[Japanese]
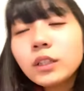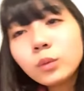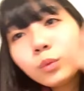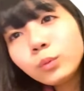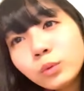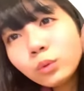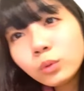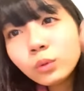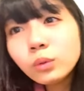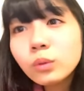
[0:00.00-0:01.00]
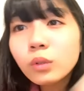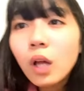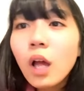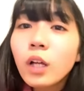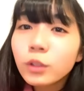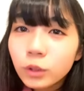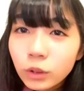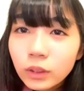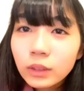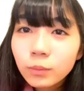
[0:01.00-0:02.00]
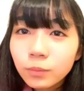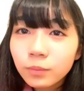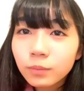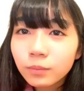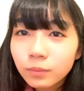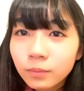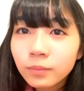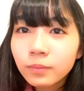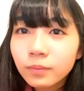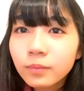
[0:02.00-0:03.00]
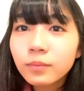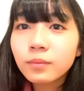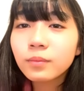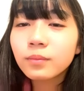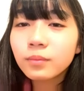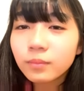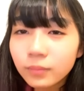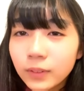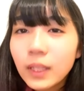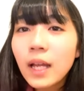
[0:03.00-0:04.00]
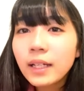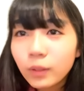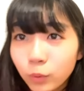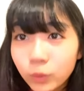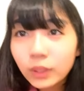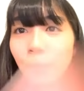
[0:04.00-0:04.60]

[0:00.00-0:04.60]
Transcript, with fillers: すブブー10位、ふんふんふんふんふんふんふん、さあありがとうござ